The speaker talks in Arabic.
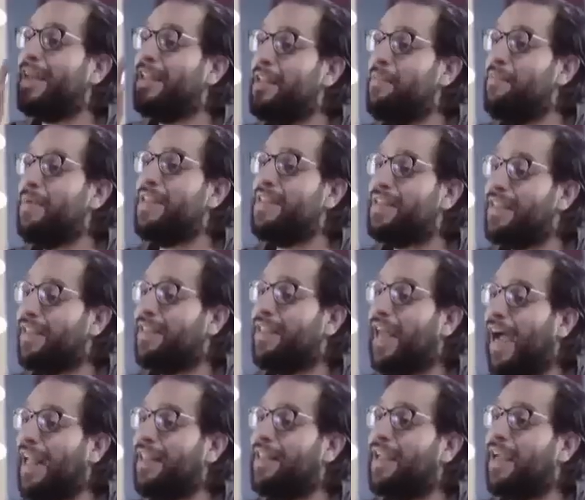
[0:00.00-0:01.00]
انك تبقي
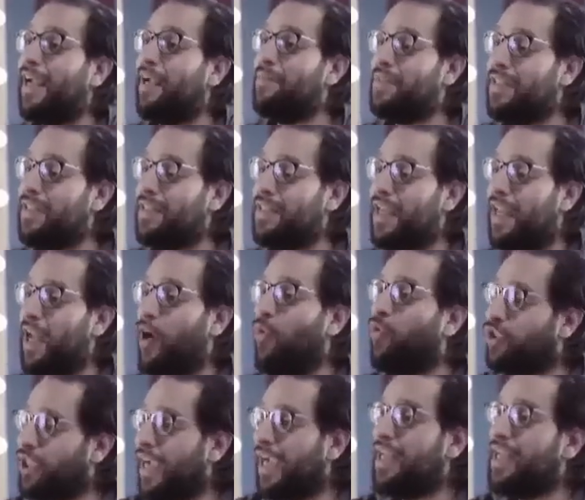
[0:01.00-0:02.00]
ست عندك 50
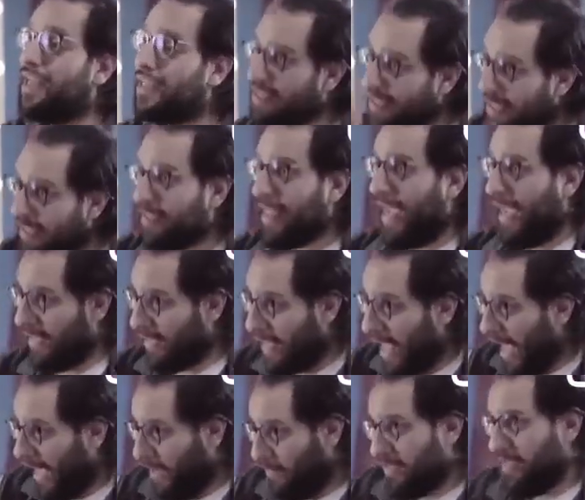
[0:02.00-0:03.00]
سنه وشكلك ست
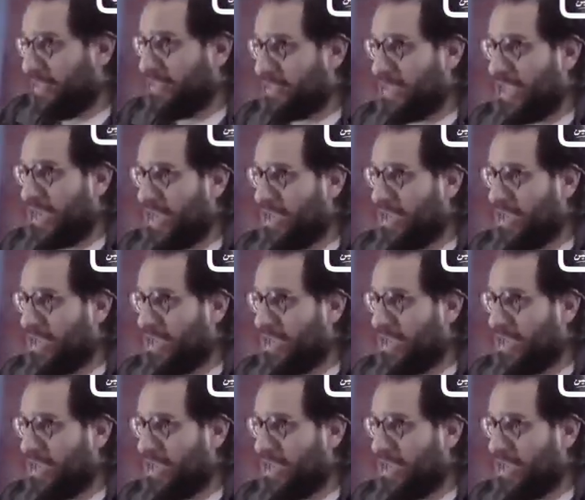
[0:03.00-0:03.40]
عندها 50